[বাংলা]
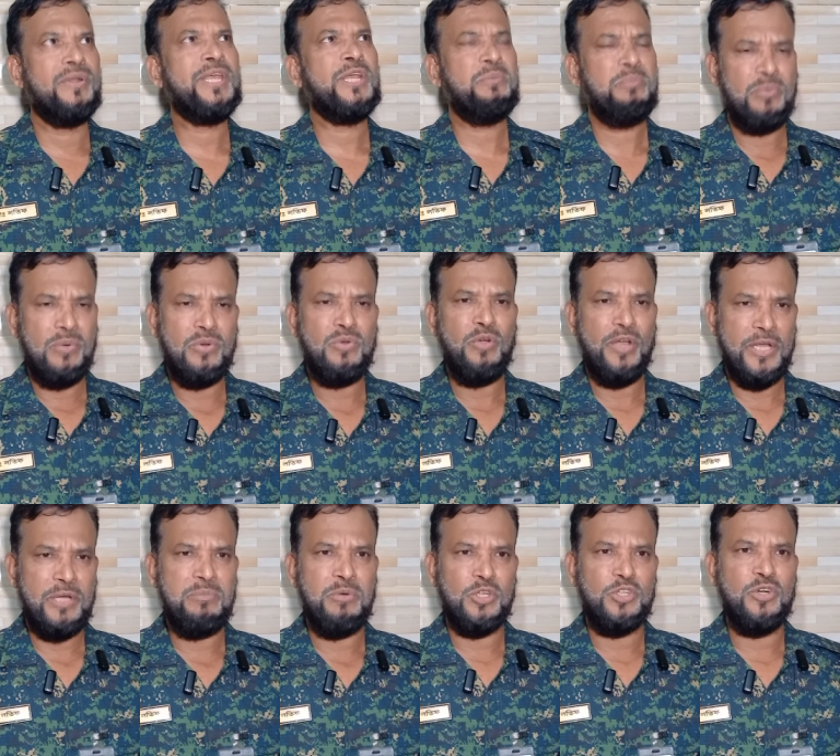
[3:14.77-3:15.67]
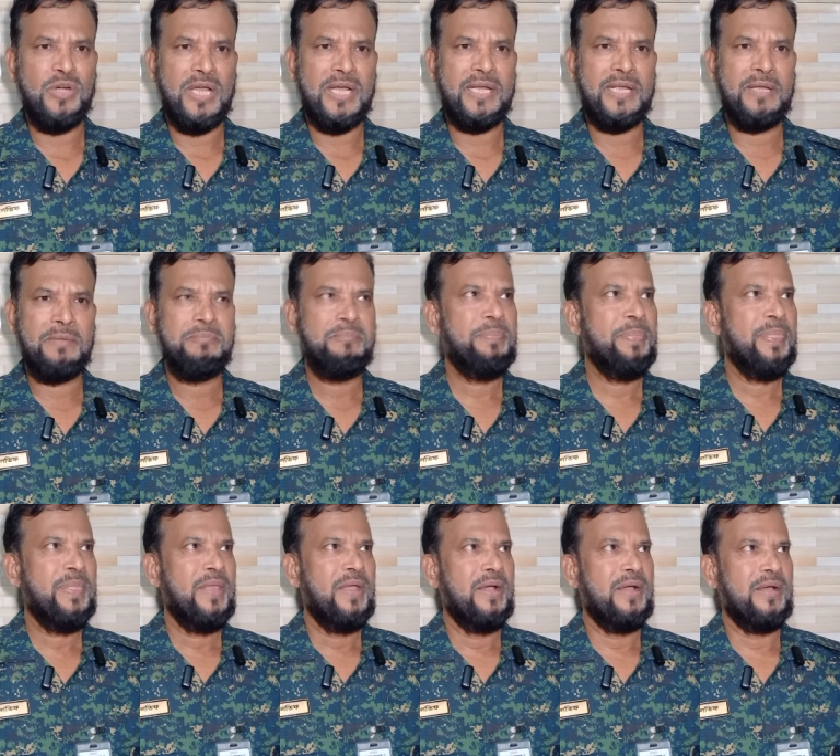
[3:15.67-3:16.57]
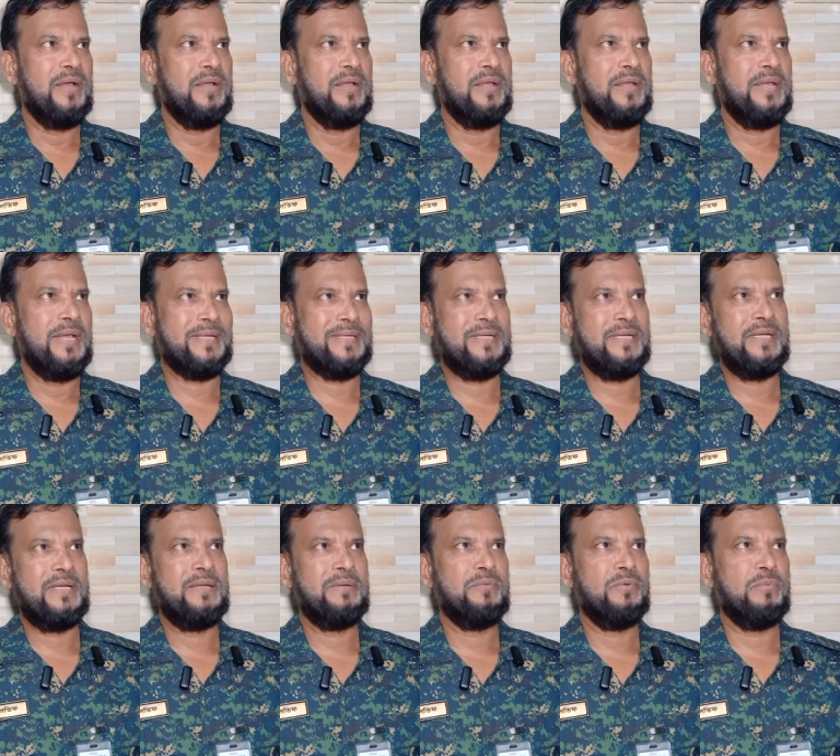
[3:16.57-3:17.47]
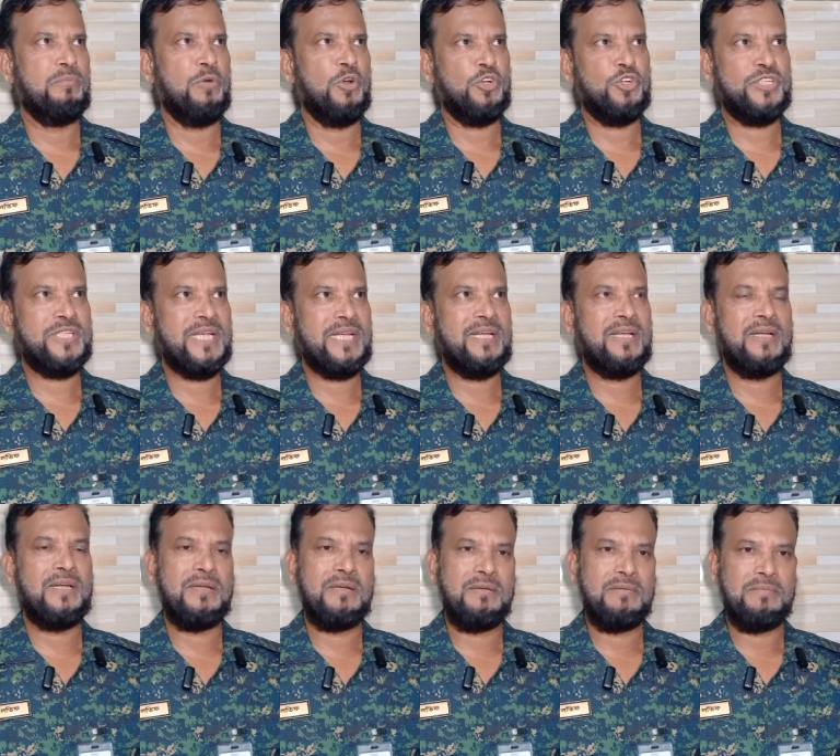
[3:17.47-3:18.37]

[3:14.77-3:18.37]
অনেক কয়েক বছর আগে একটি মোটরসাইকেল